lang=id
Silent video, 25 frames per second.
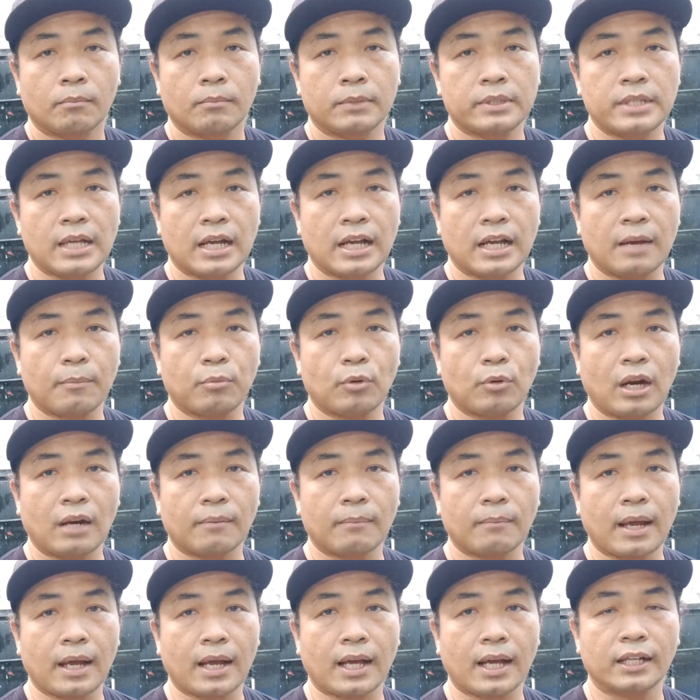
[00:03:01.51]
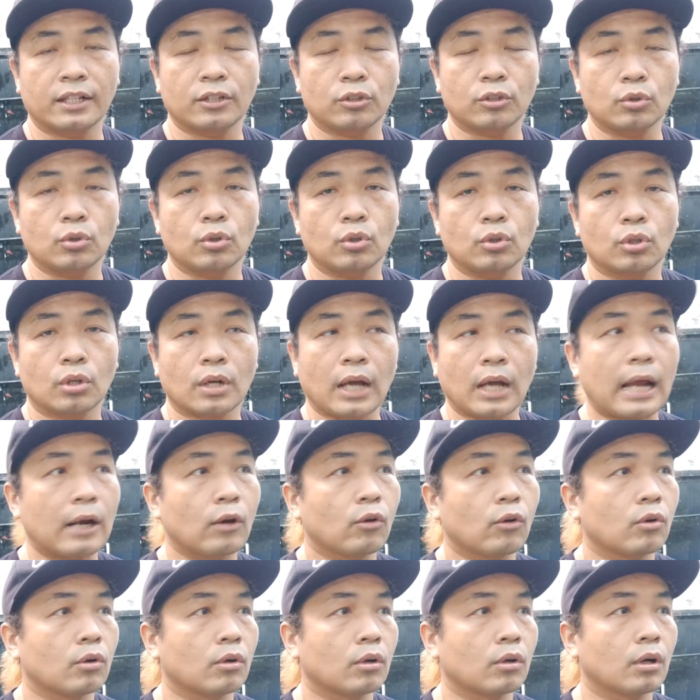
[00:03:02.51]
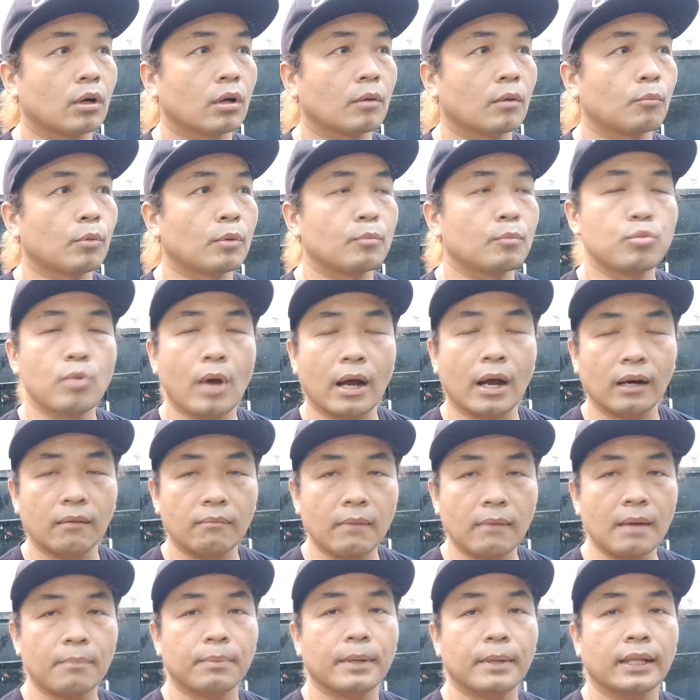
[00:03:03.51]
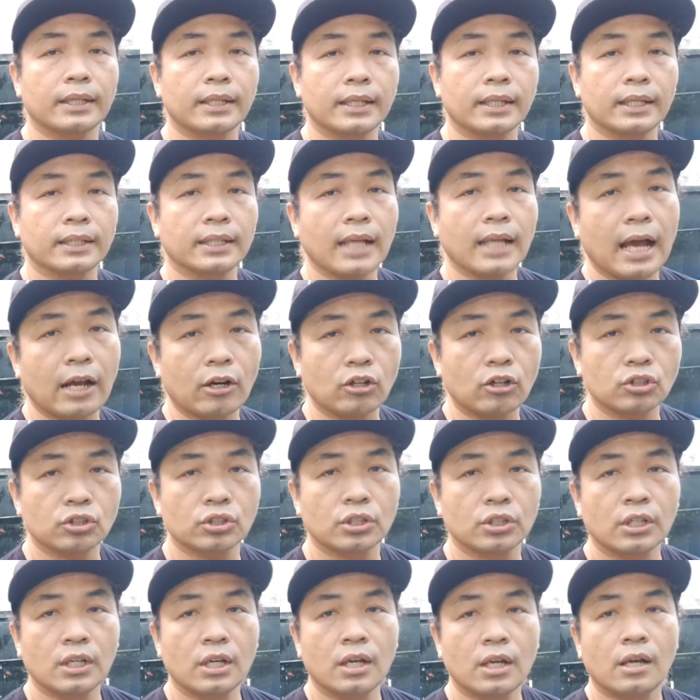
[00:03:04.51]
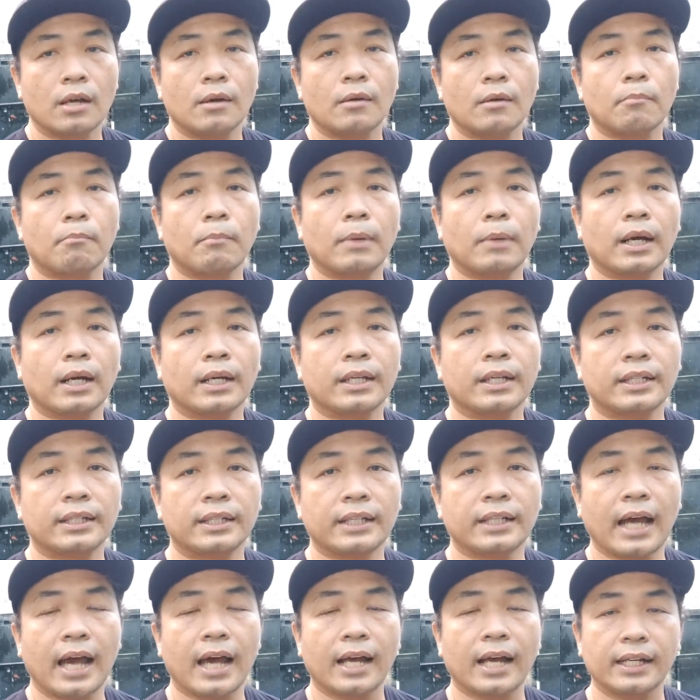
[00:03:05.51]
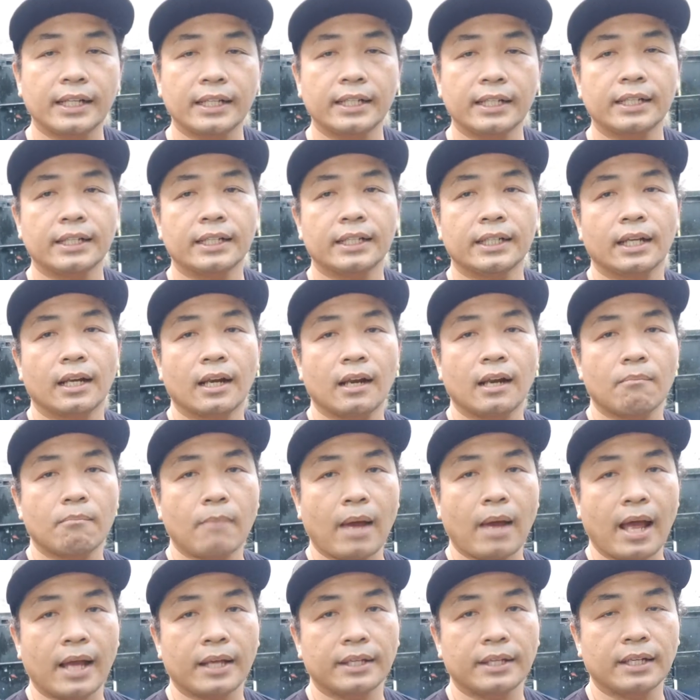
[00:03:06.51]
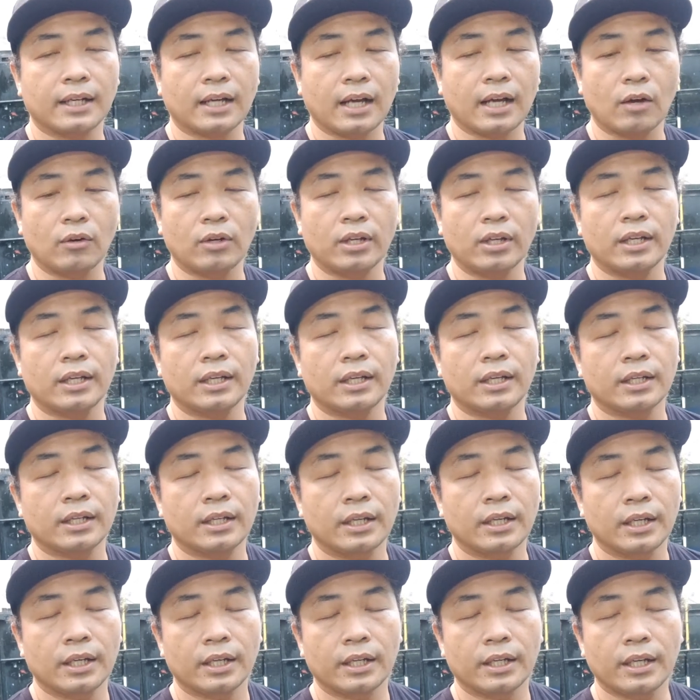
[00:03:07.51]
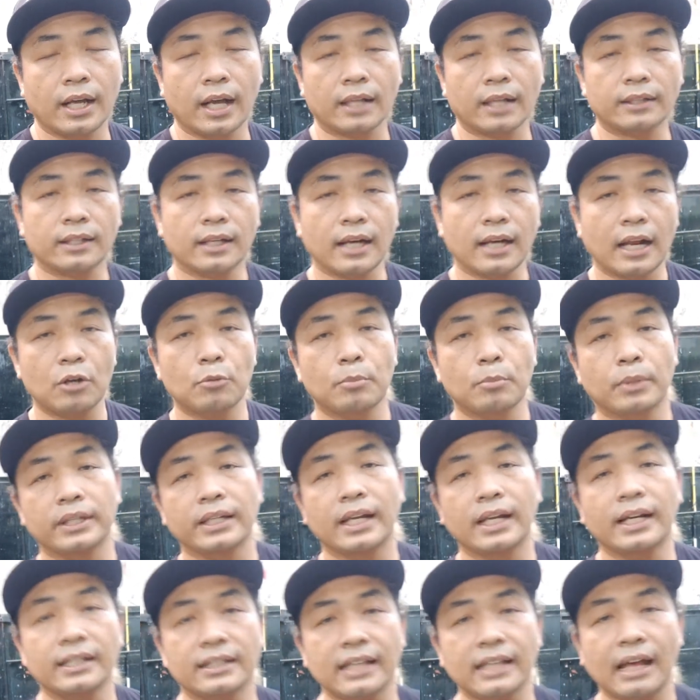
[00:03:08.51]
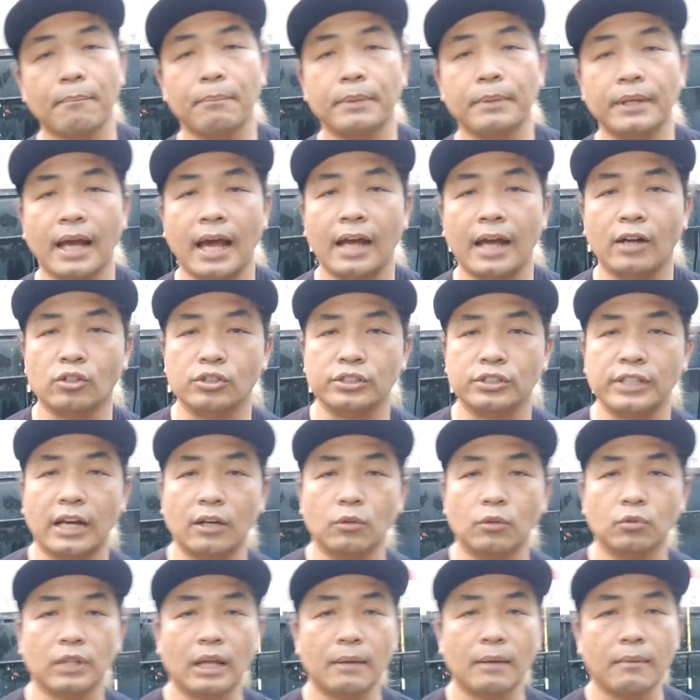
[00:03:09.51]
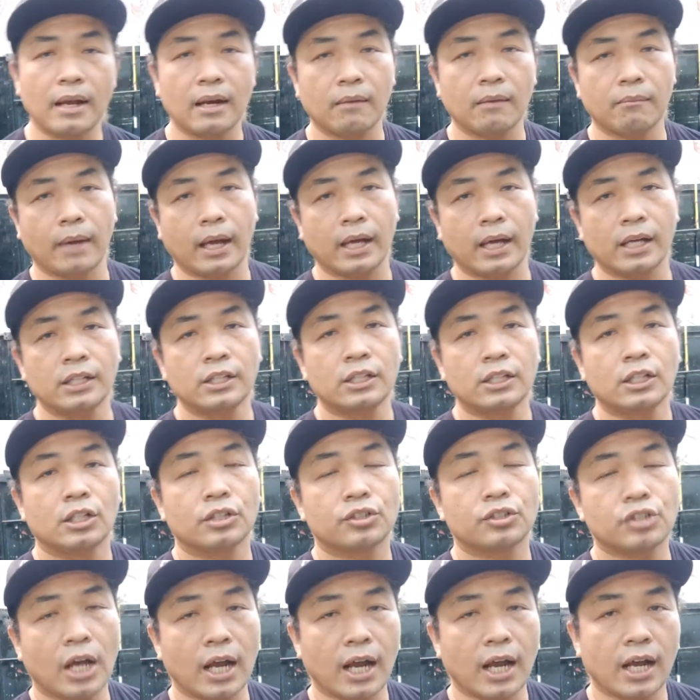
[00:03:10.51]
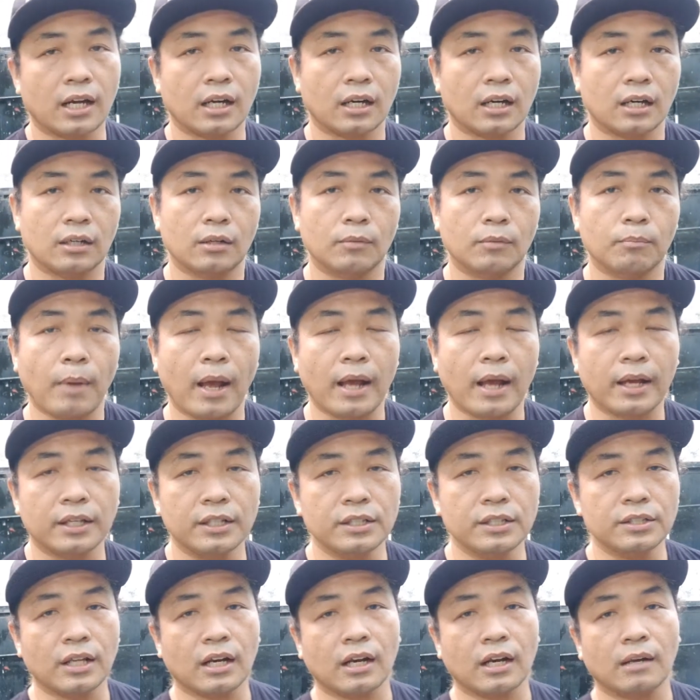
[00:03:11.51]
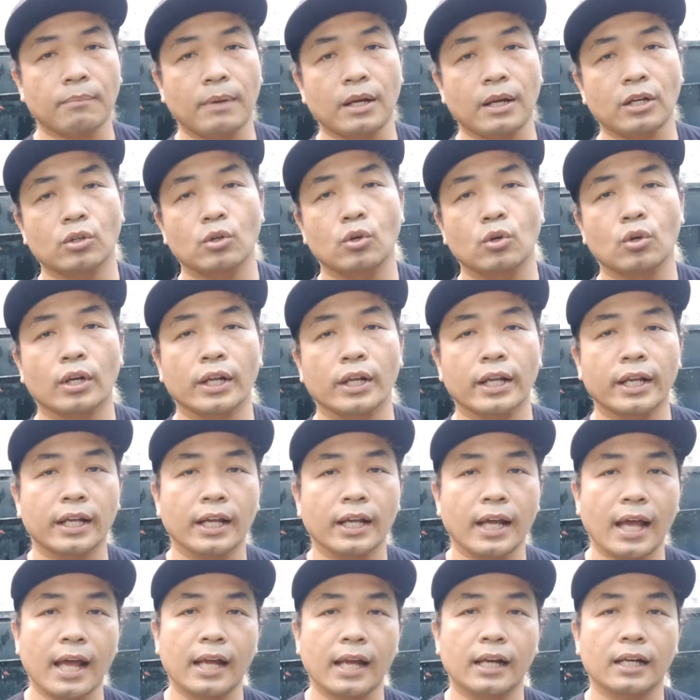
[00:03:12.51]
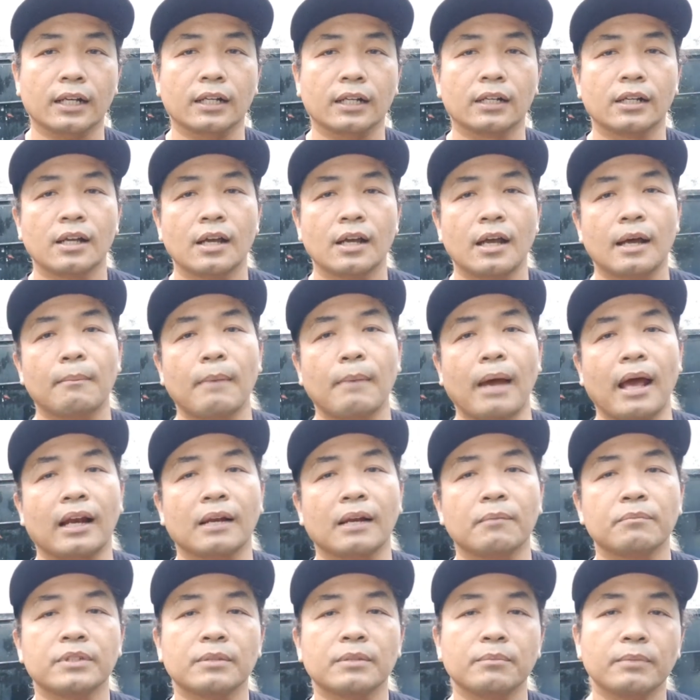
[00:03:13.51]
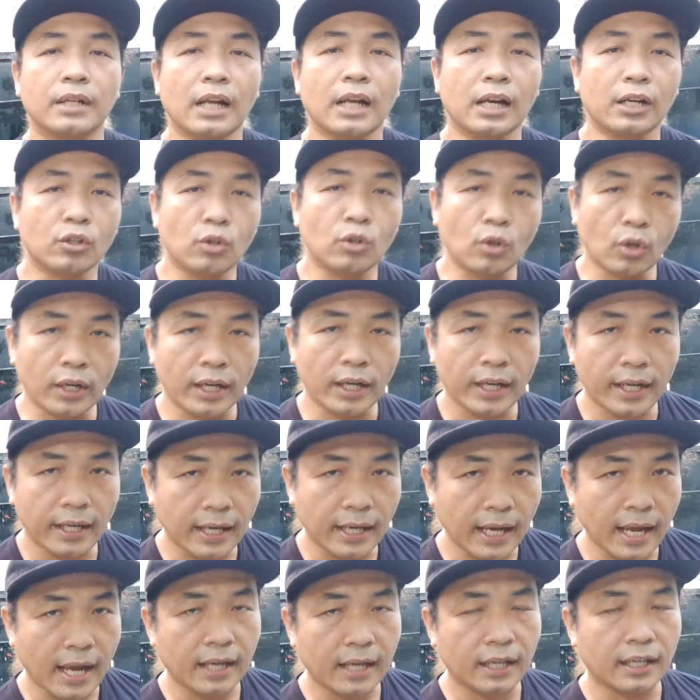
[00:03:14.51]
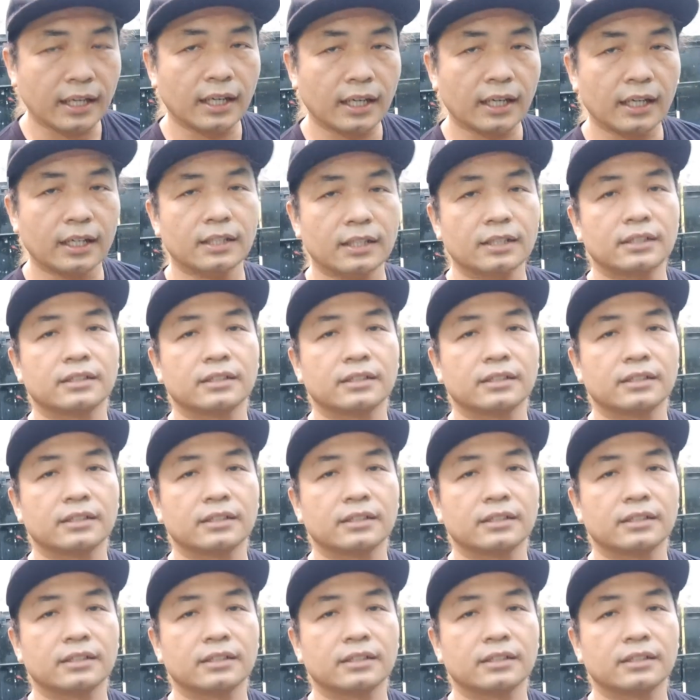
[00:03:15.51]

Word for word: menjaga pola makan itu kalau membuang lemak berarti kita harus menghindari lemak ya nggak oleh ya nggak terlalu menghindari tapi harus yang utama lemak jangan pagi sarapan gorengan malam cemilan gorengan